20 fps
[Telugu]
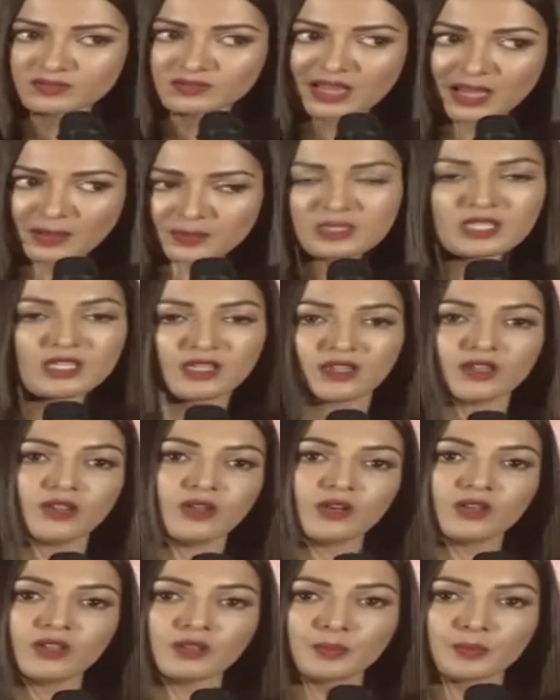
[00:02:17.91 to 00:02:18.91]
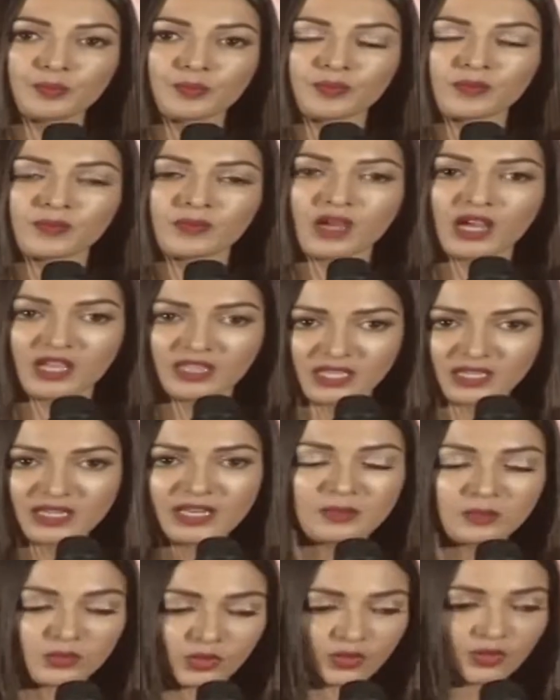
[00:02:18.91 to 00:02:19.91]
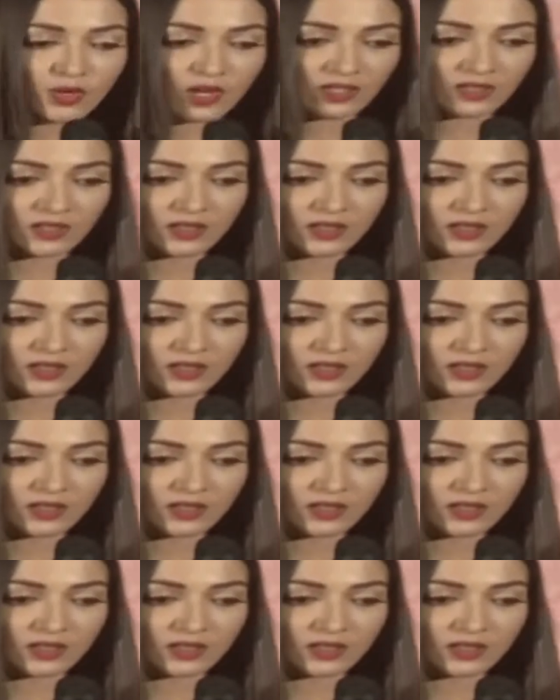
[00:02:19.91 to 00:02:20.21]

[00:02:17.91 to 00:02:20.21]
తమిళ్లో అది నేను ముందు